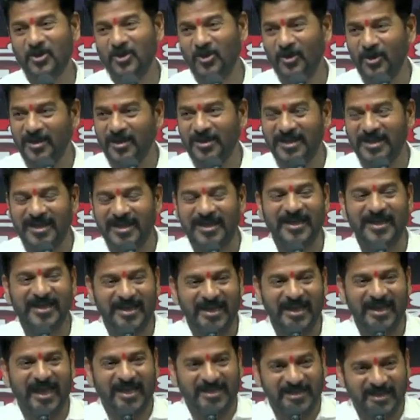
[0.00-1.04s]
సో ఈ
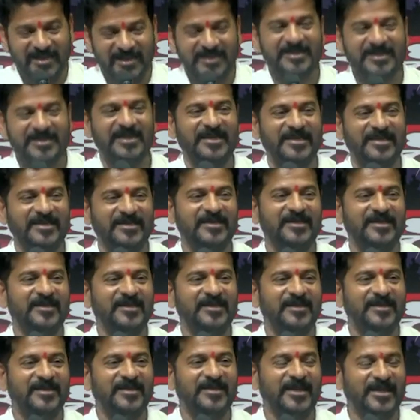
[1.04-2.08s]
ఈ అన్నిటికీ
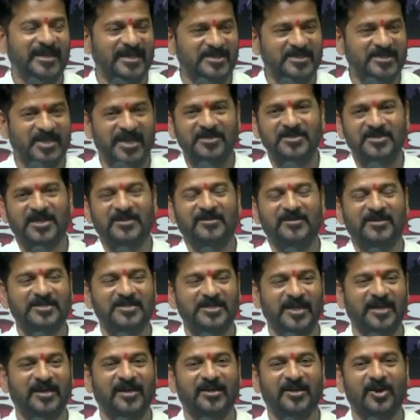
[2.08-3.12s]
ఈ కిషన్
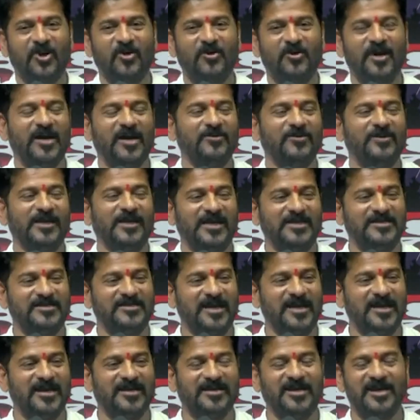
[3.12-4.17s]
చంద్రశేఖరరావు గారు
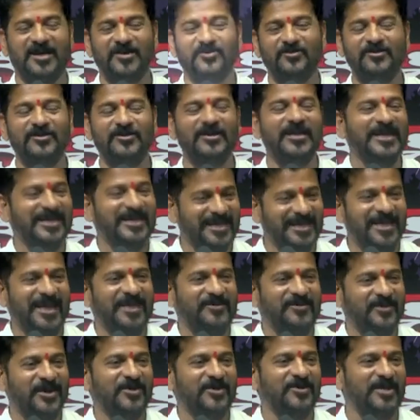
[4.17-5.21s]
కేసీఆర్ గారు
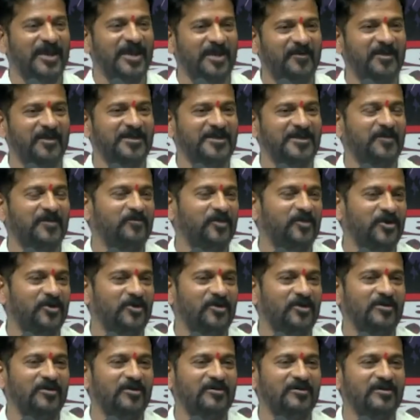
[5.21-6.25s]
వీళ్ళందరూ ఏమేం
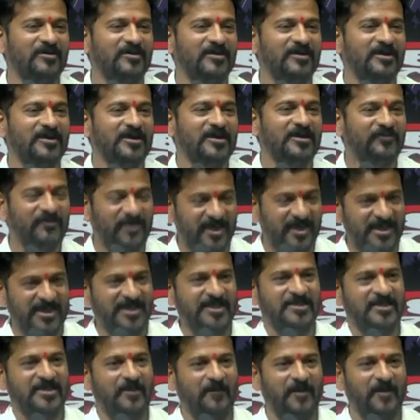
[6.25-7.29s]
చెప్తారో
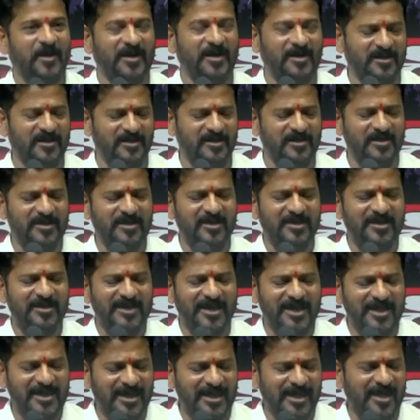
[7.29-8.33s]
వీటికి చెప్పాలి
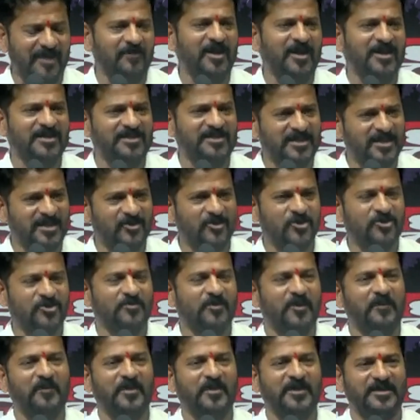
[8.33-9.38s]
ఎల్డీఎంఆర్సీ ఈరోజు
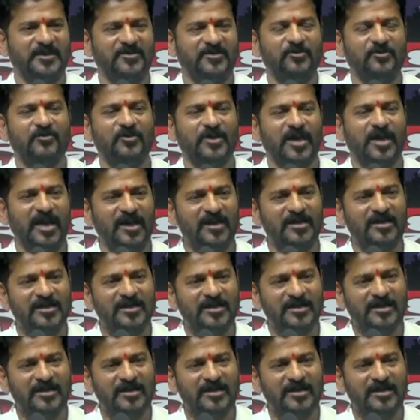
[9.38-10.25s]
మేము పెట్టింది కూడా